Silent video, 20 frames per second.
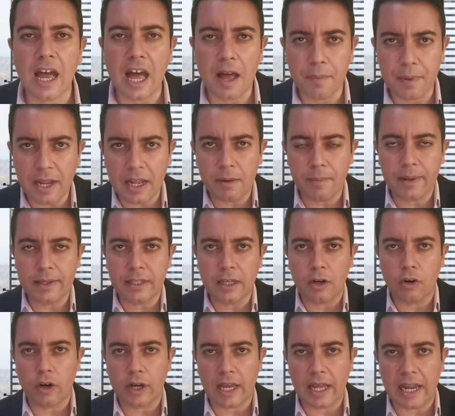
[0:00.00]
قبل
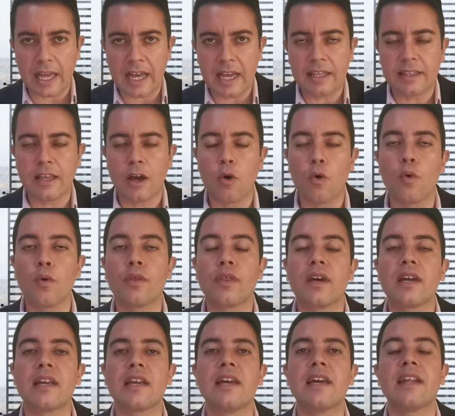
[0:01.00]
البدء وكالعادة
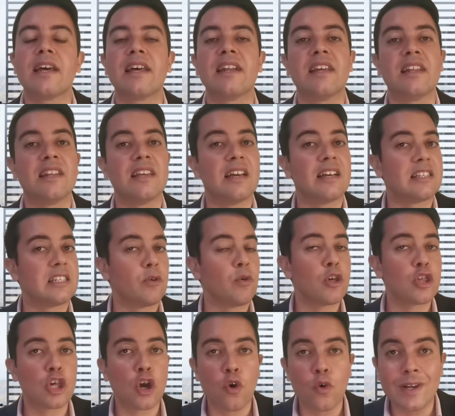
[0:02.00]
أذكر أنني
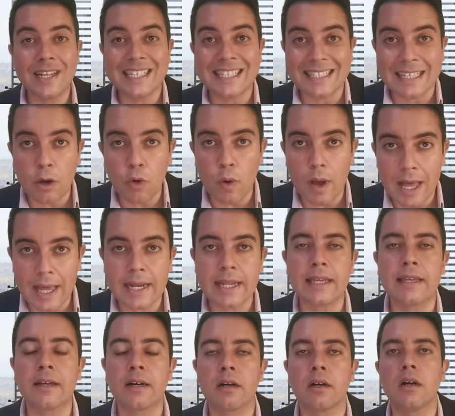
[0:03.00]
أتوجه
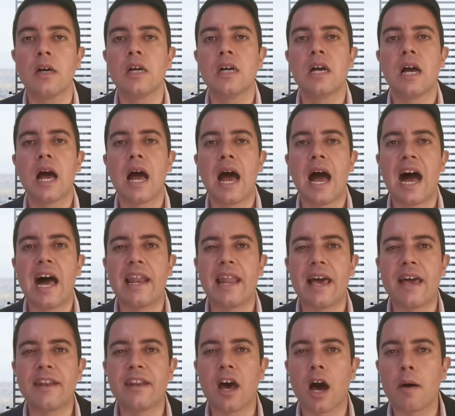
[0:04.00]
للزوهرية
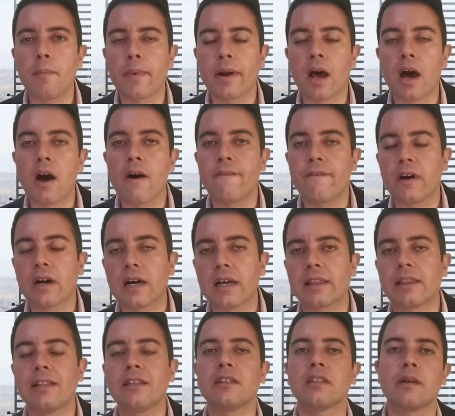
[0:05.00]
على أنها امرأة
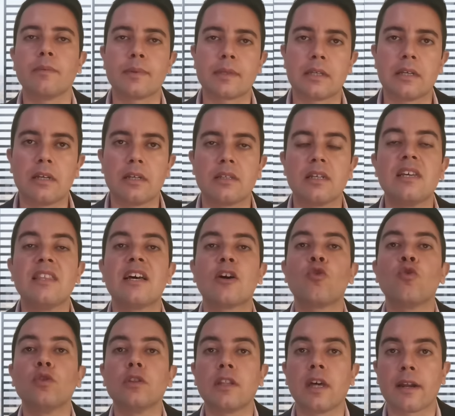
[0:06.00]
فقط للتبسيط إذا
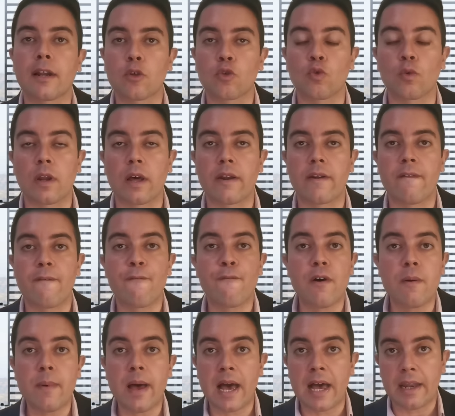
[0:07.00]
كنت رجلا
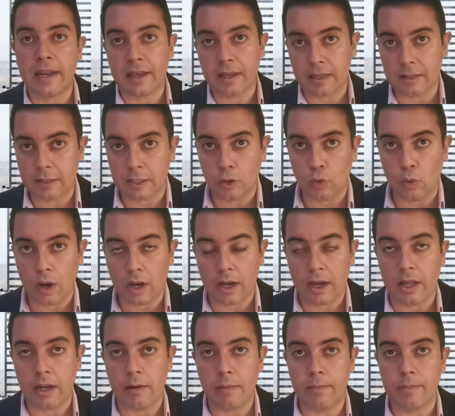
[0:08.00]
فما عليك سوى
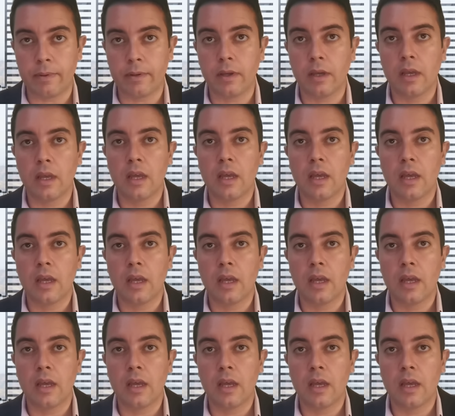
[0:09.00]
قلب